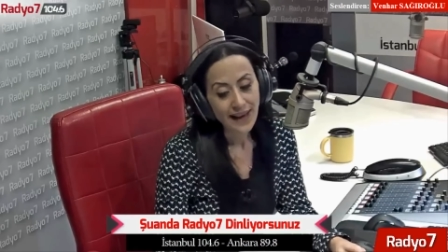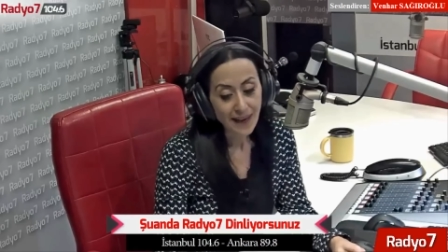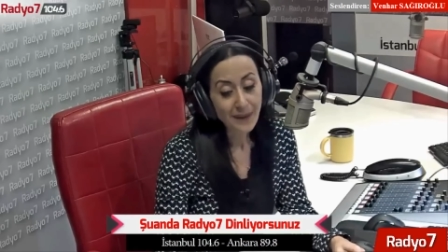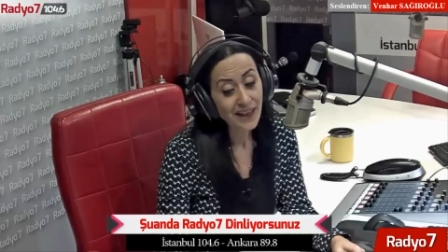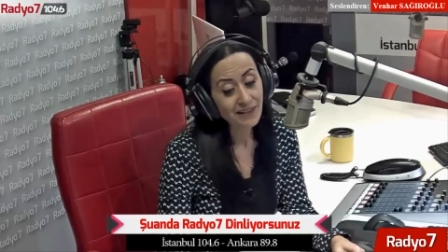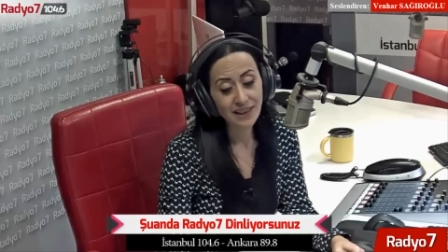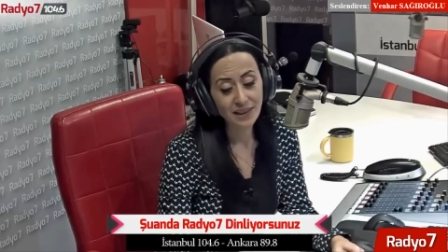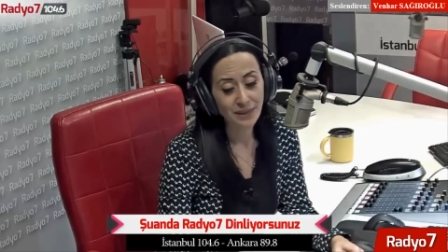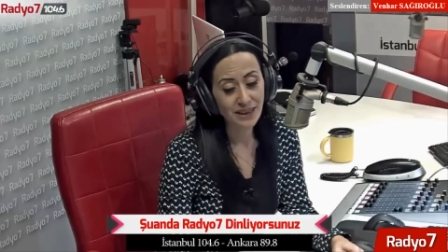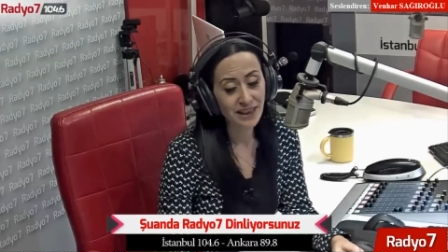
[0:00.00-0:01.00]
Hemen eve
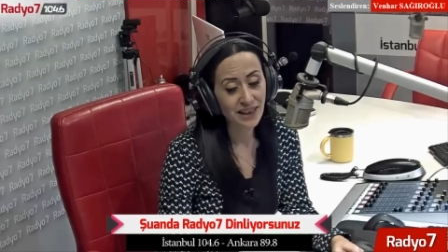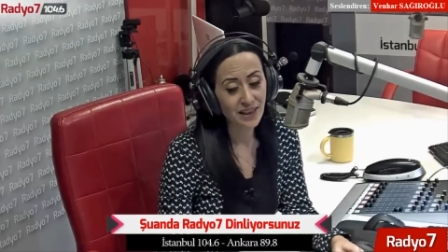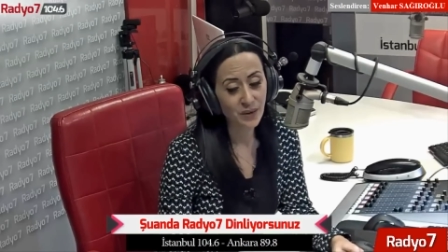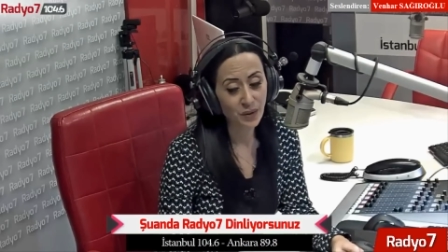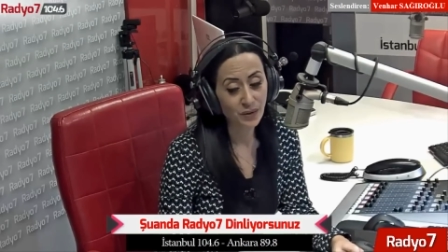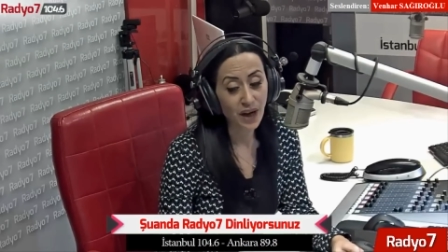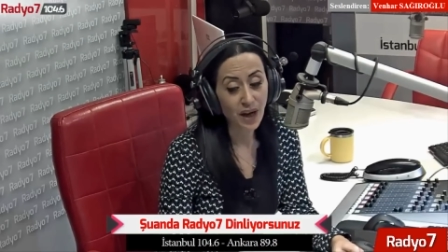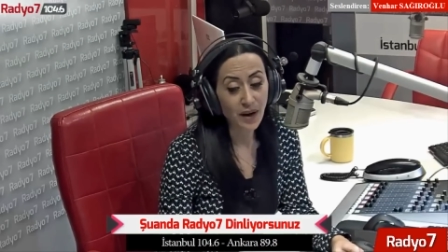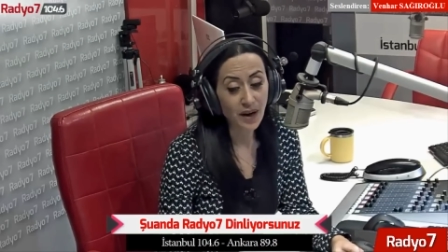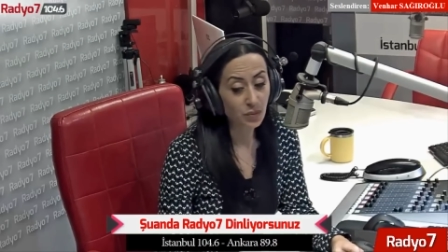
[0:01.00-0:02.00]
gitmesi gerekiyordu
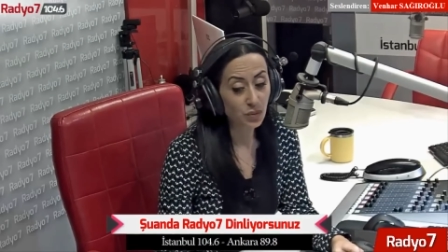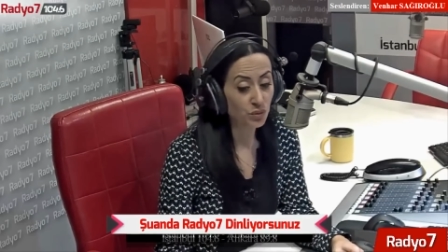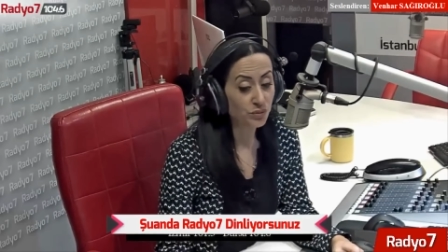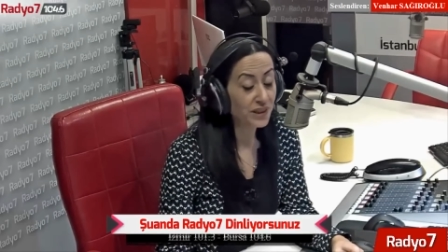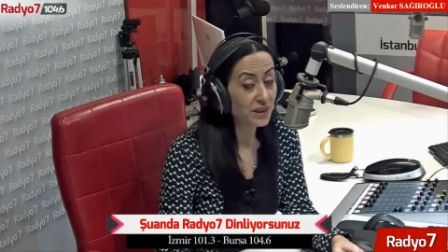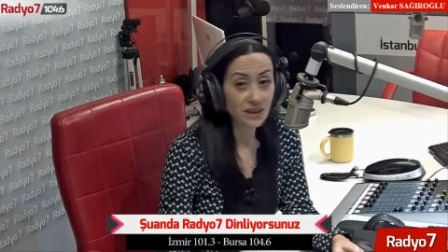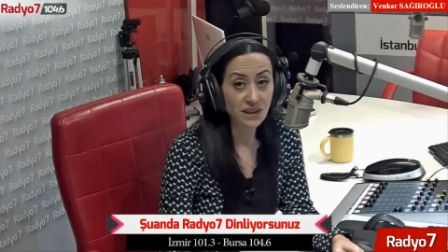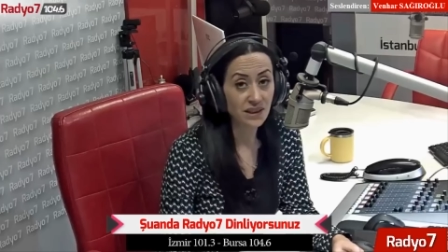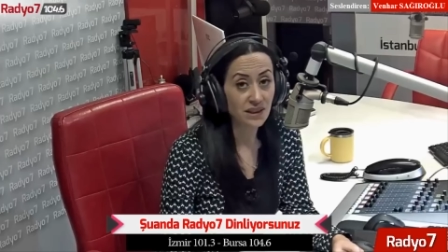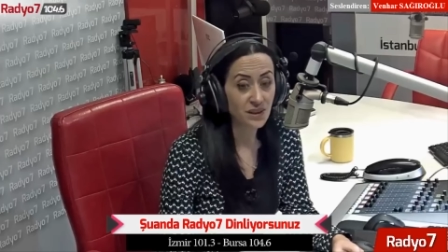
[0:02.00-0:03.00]
ama bu durumda
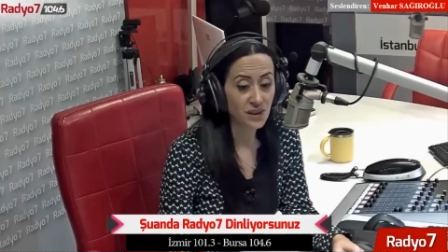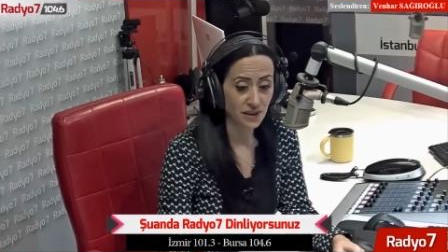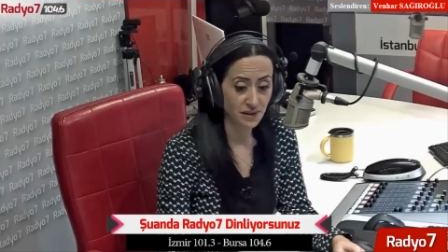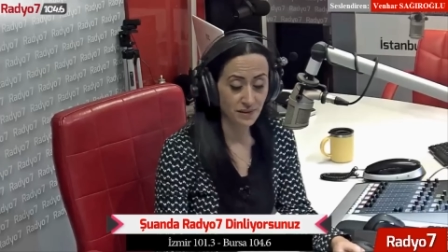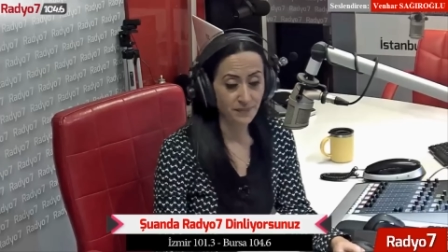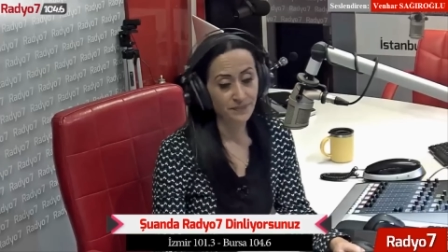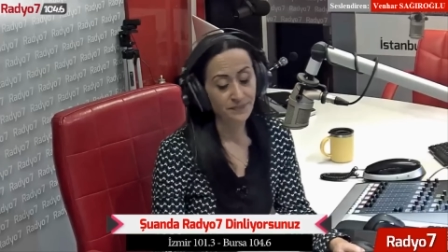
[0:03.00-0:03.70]
nasıl gidecekti?